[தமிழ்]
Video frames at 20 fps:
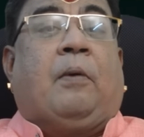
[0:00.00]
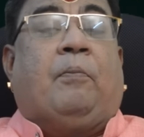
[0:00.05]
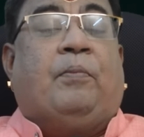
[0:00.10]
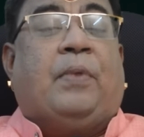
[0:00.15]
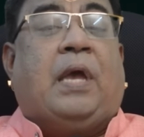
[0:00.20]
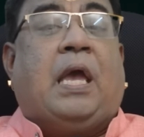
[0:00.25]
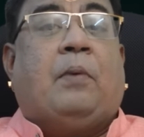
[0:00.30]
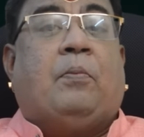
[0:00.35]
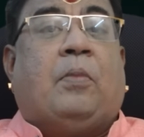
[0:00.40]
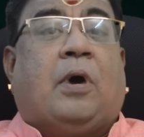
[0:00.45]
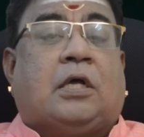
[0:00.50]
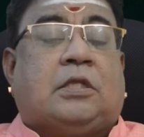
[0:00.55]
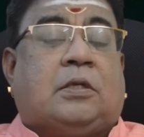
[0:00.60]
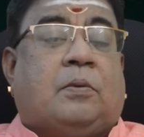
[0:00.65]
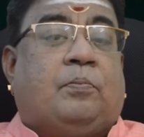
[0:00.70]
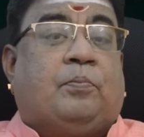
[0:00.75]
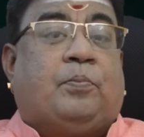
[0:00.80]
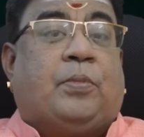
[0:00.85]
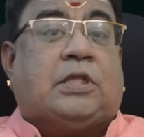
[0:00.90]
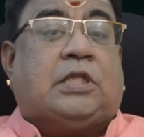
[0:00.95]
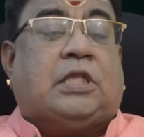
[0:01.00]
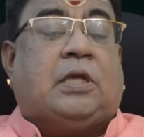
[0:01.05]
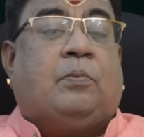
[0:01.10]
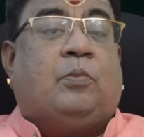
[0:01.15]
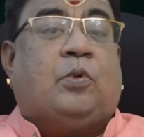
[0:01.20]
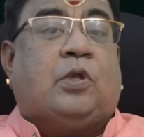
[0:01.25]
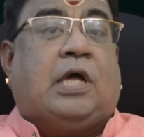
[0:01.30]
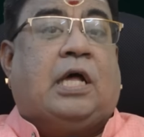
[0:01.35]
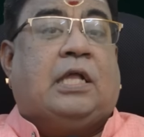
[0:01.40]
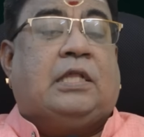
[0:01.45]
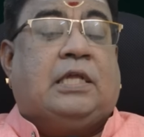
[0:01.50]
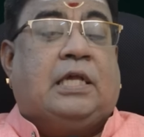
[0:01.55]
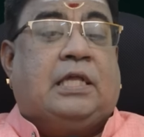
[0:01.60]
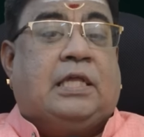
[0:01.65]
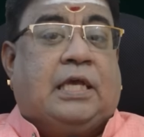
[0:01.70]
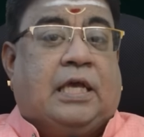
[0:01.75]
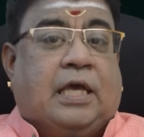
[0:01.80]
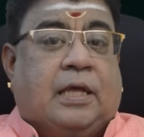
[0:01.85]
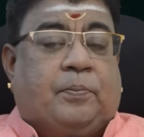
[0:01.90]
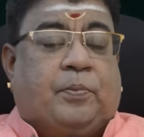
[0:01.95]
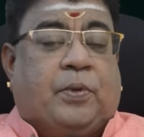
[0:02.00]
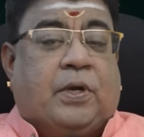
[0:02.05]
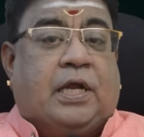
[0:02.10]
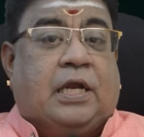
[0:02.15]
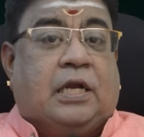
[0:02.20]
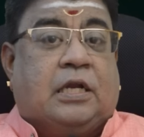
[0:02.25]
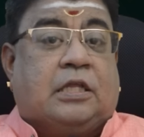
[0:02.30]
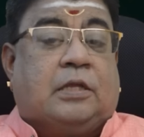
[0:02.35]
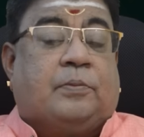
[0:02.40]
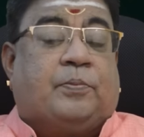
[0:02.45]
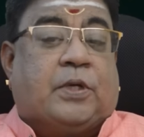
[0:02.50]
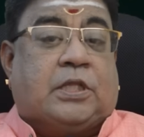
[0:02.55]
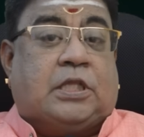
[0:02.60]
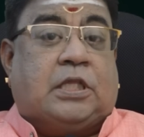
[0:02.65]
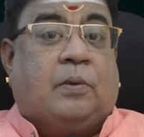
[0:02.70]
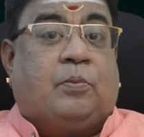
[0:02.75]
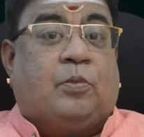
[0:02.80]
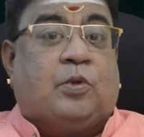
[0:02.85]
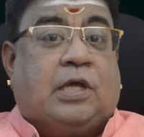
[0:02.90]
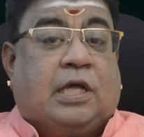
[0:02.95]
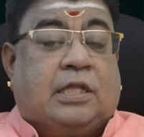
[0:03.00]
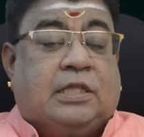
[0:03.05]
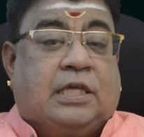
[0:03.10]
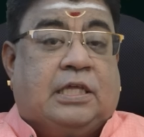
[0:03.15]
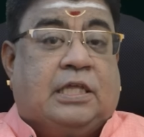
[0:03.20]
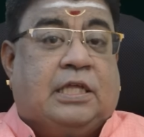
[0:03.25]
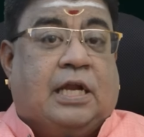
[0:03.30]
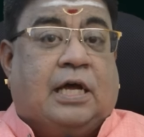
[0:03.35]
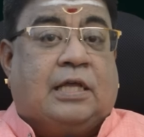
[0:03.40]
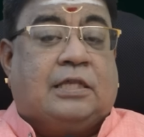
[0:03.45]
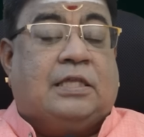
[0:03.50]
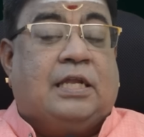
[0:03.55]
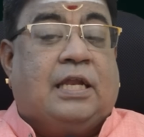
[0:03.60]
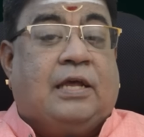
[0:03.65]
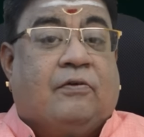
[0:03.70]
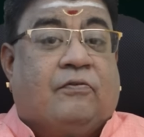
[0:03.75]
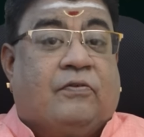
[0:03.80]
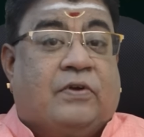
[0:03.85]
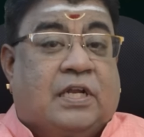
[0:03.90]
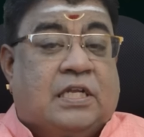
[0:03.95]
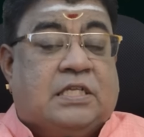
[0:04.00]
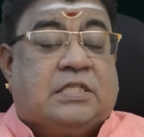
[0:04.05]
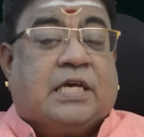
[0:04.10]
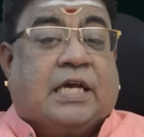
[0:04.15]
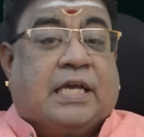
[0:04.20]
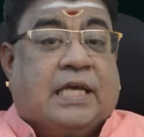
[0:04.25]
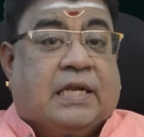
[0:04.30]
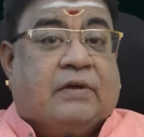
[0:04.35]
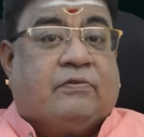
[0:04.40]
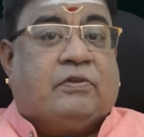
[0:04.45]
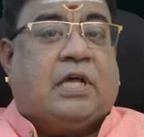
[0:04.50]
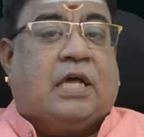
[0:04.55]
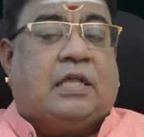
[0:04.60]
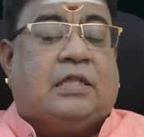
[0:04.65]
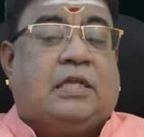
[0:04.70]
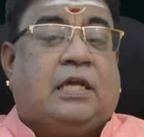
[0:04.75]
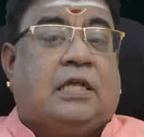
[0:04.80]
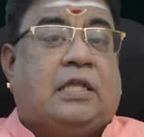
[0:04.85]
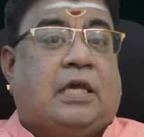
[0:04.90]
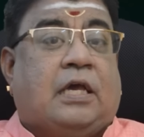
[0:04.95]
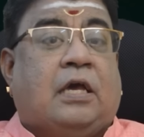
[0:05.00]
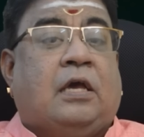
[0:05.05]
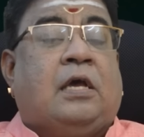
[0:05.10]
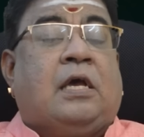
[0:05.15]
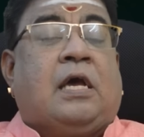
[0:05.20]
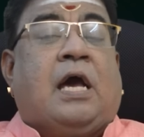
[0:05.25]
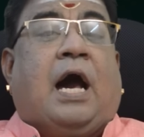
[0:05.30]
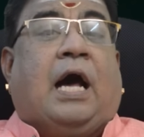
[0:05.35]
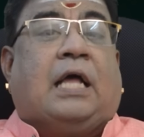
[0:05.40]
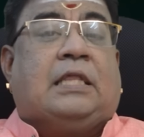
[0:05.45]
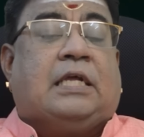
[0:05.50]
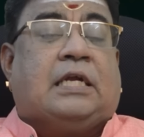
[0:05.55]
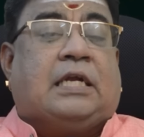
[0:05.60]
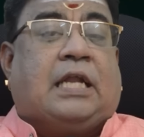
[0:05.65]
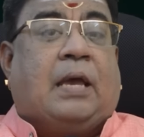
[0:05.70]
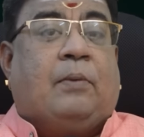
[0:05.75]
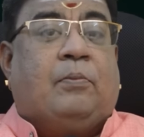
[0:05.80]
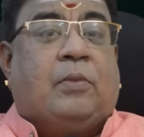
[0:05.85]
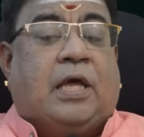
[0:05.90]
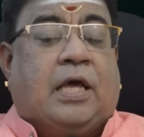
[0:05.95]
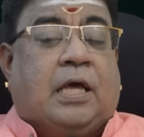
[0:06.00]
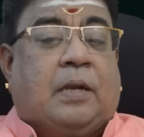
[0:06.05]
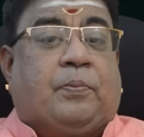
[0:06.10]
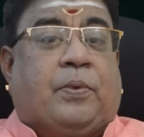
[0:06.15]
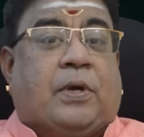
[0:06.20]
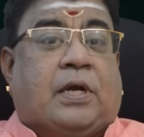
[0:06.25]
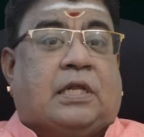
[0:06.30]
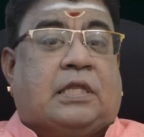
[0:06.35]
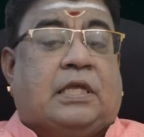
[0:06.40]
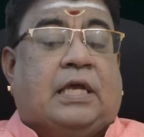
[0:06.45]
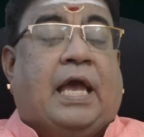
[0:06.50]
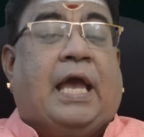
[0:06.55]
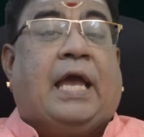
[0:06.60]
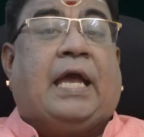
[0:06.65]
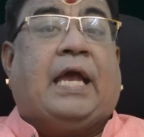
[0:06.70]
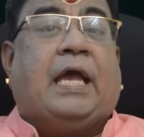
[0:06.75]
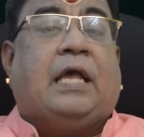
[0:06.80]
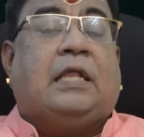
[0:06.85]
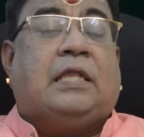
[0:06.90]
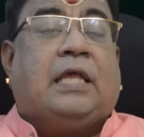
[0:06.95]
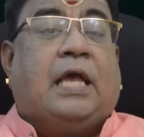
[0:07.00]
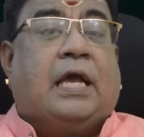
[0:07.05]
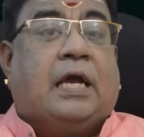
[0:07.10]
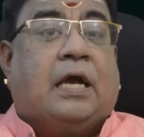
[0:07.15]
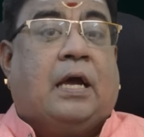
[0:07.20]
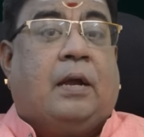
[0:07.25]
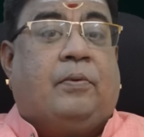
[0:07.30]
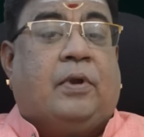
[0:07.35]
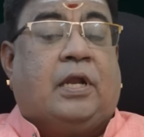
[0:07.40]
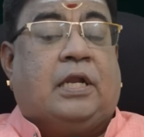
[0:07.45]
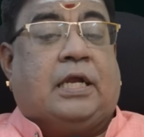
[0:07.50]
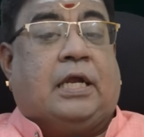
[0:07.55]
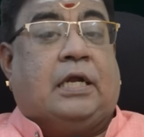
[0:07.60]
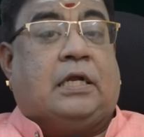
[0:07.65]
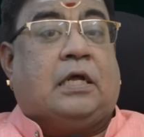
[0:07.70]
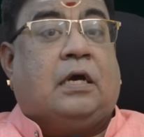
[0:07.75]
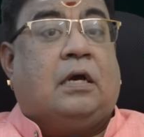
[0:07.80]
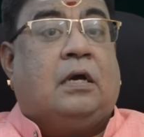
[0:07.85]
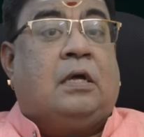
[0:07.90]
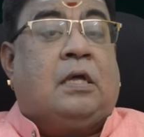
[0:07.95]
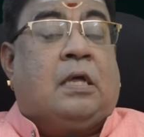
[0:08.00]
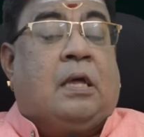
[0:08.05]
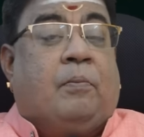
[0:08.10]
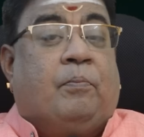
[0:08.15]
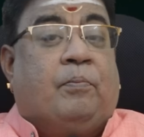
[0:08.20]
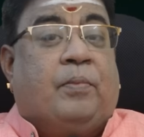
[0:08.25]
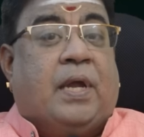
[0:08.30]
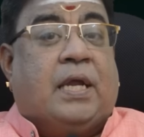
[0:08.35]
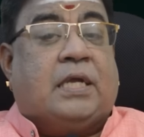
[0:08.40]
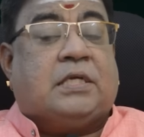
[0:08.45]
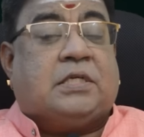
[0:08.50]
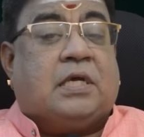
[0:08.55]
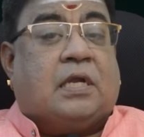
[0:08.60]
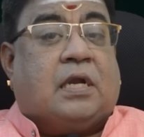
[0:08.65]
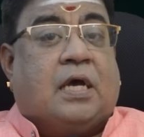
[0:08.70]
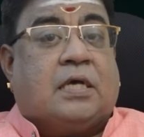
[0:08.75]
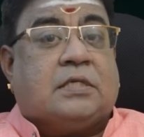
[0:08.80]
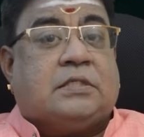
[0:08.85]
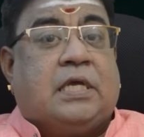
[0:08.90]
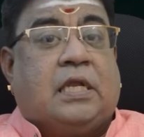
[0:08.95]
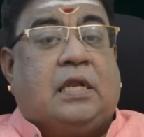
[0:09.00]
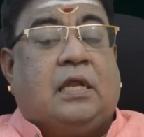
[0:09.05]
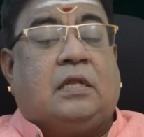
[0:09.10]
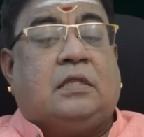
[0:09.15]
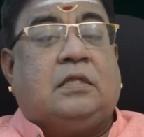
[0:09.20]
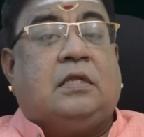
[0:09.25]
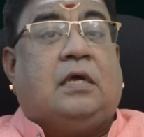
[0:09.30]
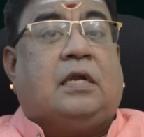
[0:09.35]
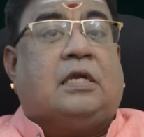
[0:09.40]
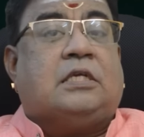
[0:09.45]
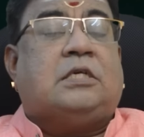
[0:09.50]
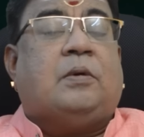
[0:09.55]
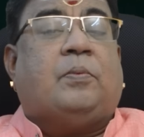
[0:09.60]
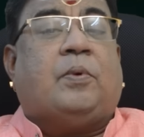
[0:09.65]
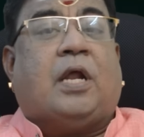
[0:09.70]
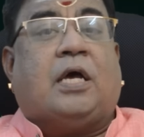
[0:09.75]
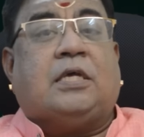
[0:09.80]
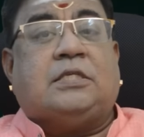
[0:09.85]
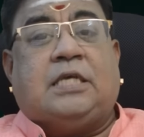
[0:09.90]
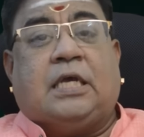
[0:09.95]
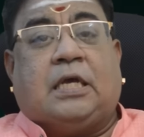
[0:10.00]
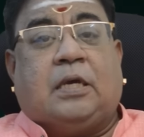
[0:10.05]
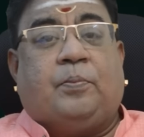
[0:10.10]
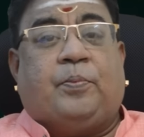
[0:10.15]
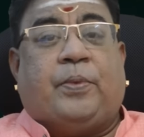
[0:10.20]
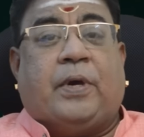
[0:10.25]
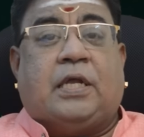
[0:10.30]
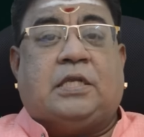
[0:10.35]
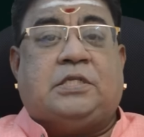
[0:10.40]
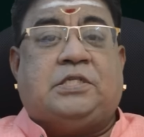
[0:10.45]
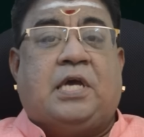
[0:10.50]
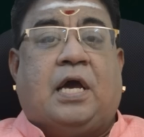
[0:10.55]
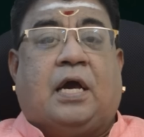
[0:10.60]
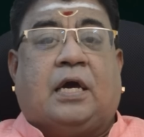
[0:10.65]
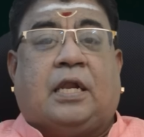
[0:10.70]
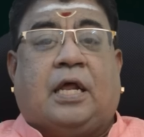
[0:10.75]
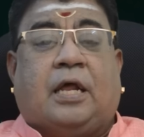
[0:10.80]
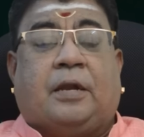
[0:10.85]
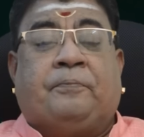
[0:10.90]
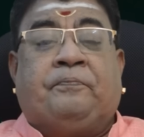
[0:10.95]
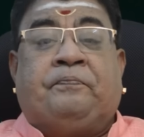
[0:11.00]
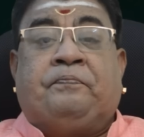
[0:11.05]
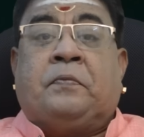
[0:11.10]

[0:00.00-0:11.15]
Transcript: மே மாதம் பத்தொன்பதாம் தேதி ஏற்படுகின்றது பத்தொன்பதாம் தேதி ராத்திரி விடிஞ்ச இருபதாம் தேதி அந்த டைமில் ஏற்படுறது எங்கேருந்து எங்கே அப்படின்னு கேட்டால் மேஷ ராசியிலிருந்து ரிஷப ராசிக்கு பெயர்ச்சி ஆகிறார்